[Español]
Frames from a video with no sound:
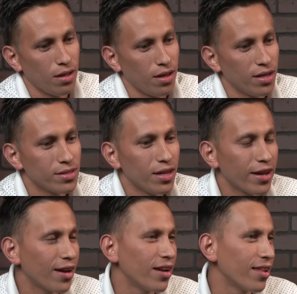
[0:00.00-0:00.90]
es la
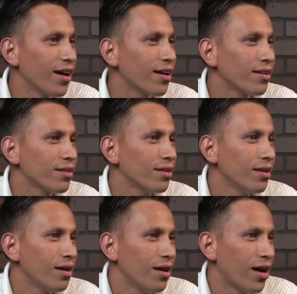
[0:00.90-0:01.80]
realidad.
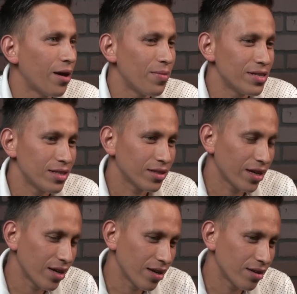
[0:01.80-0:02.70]
Hay veces
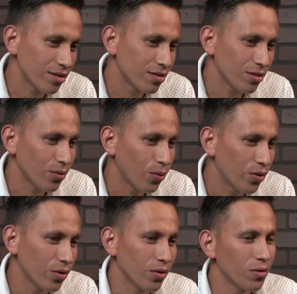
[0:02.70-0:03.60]
que
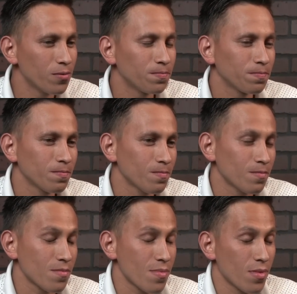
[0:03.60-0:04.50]
uno
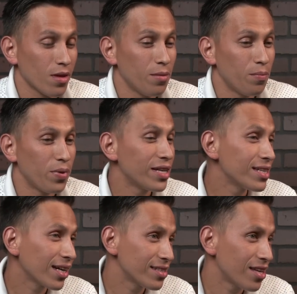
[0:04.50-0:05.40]

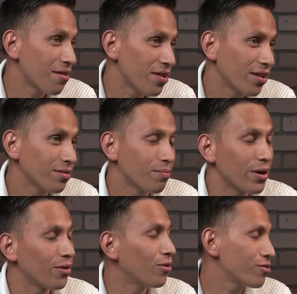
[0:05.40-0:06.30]
Piensa que está bien,
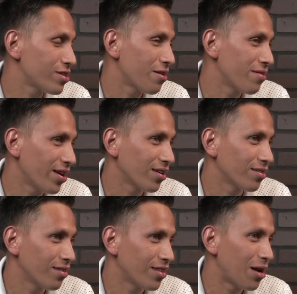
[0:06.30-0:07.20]
pero no está bien.
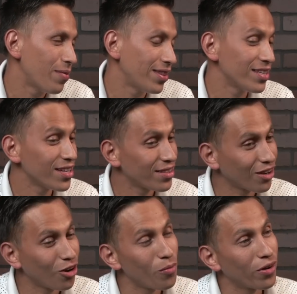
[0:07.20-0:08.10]
Tal vez te sientes
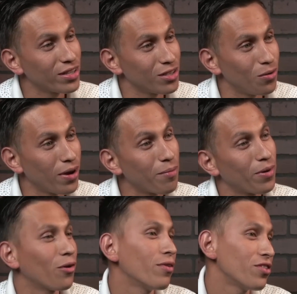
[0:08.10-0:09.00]
como en ese lugar,
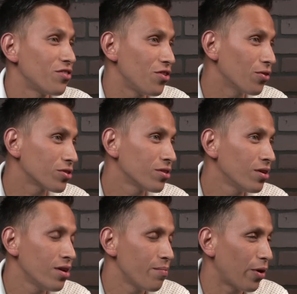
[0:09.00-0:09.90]
pero no es Dios.
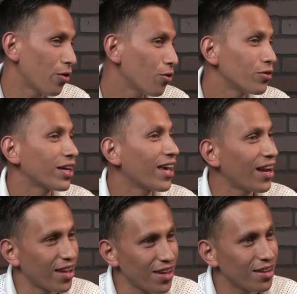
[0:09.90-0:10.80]
Pero Dios no te quiere
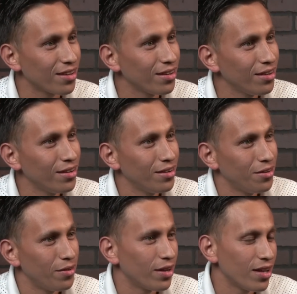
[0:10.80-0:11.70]
ahí,
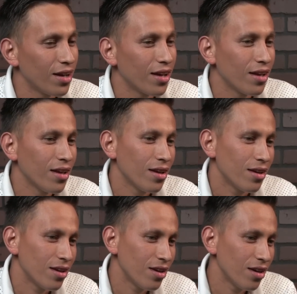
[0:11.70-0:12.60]
¿verdad?
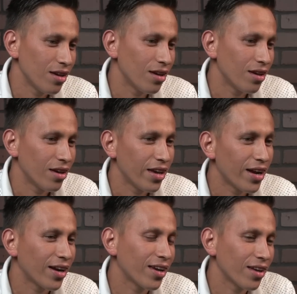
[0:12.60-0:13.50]
Y,
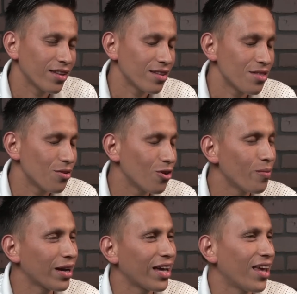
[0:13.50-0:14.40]
era que Dios no
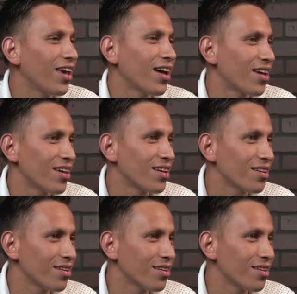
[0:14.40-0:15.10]
me quería ahí.